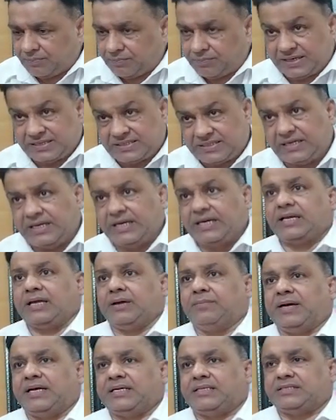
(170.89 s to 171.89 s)
प्रेसिडेंट
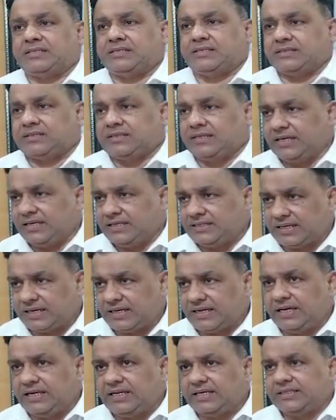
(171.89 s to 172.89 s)
के पास सिग्नेचर
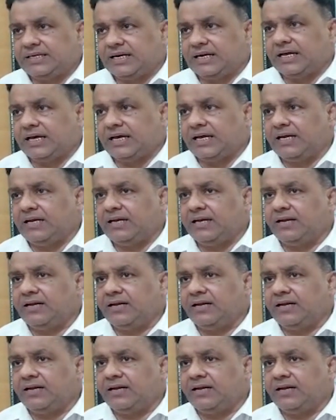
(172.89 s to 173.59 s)
के लिए जाना है